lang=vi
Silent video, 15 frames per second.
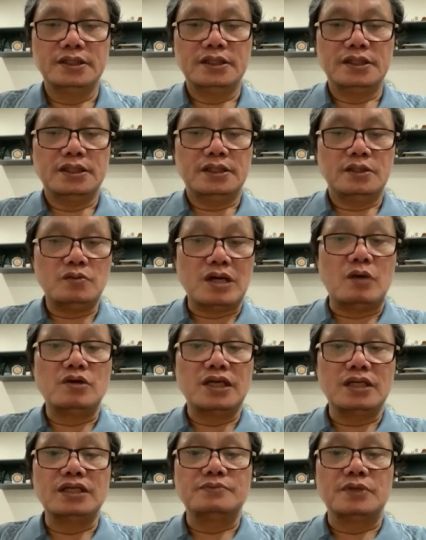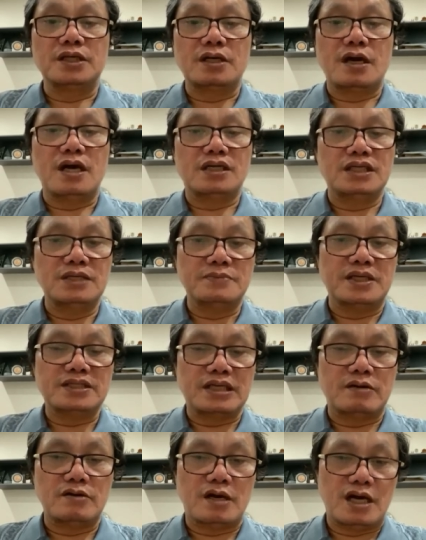lúc đầu nó nhân được 10 con nhưng mà
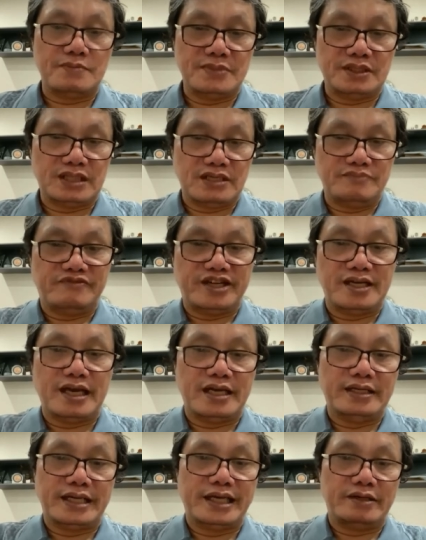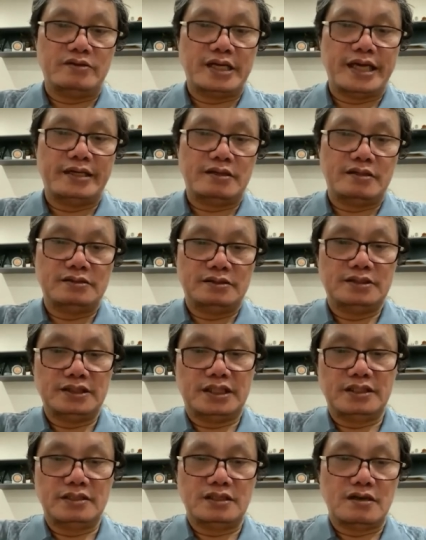sau đó mình tới vay lại ngày còn hai con ngày
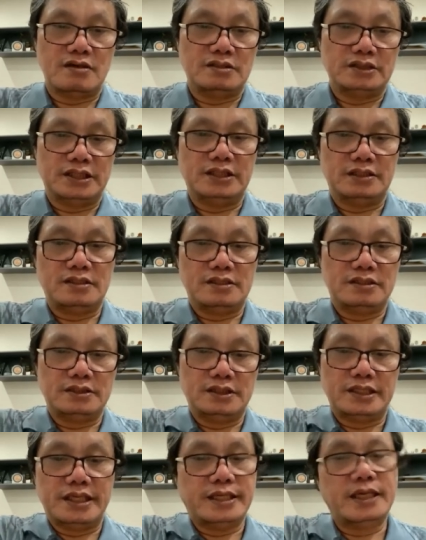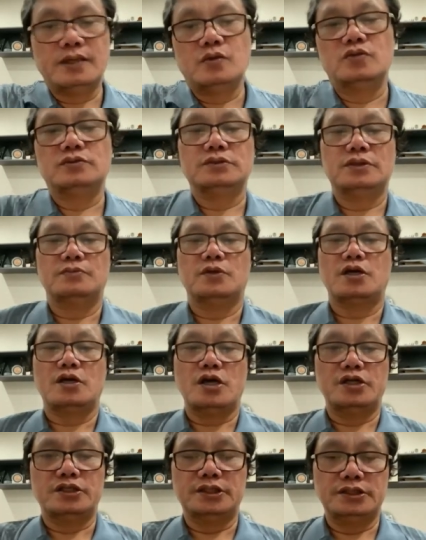còn con ngày còn tới ngày hết luôn không có
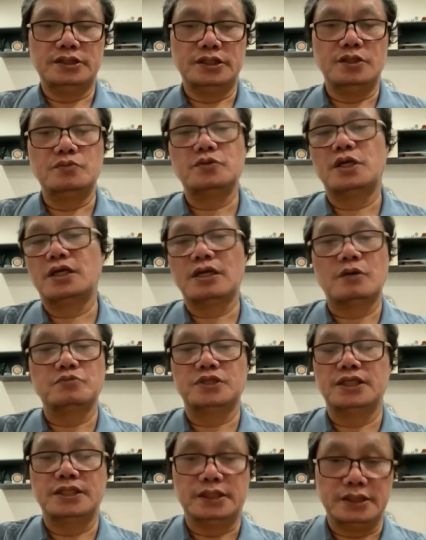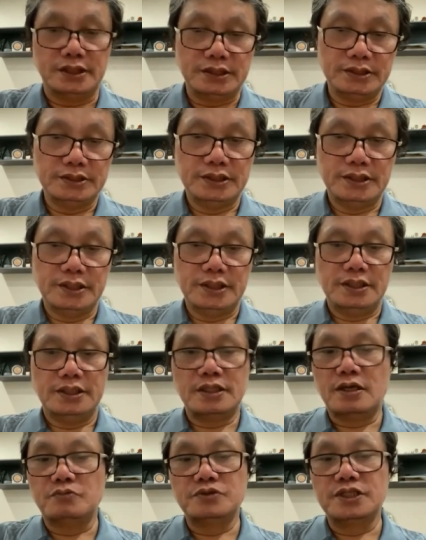con nữa thì lúc đó nó không sinh được nữa nó
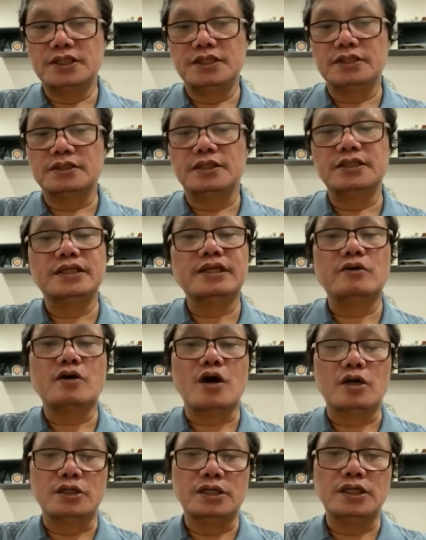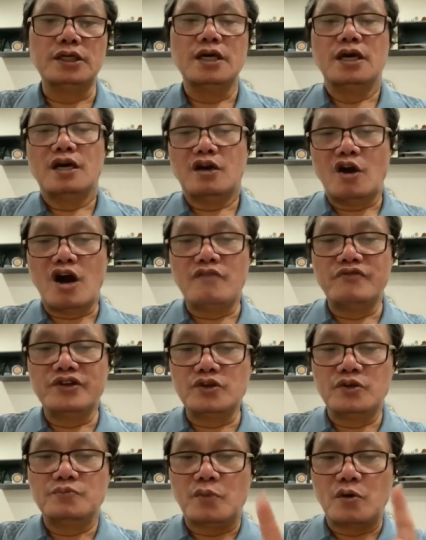không sinh được nữa thì đâu còn nữa con
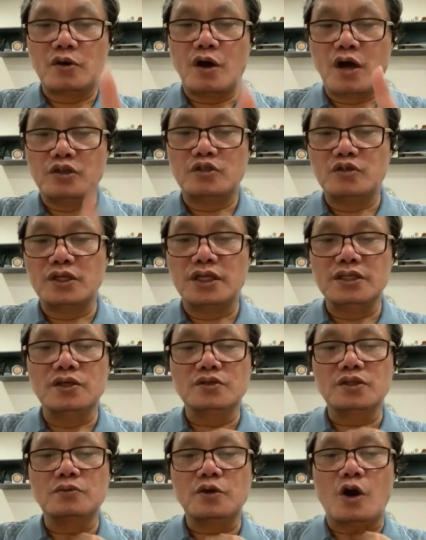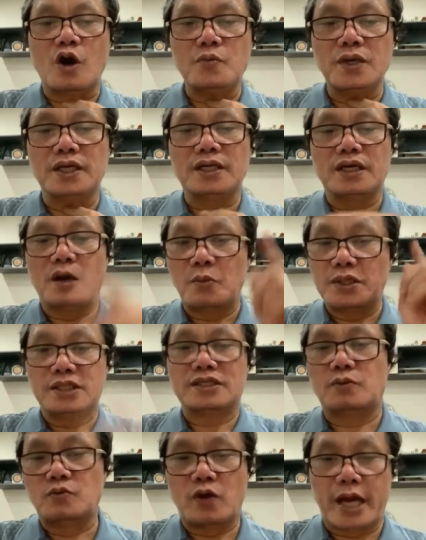virus một con vô, vô trong cổ mình nó không gì nó
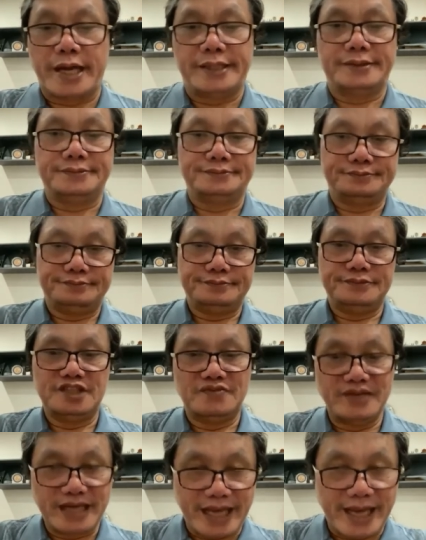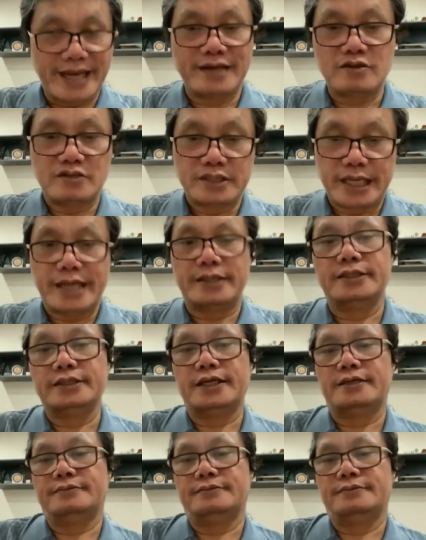sống hoài nó phải đẻ ra con khác là nó chết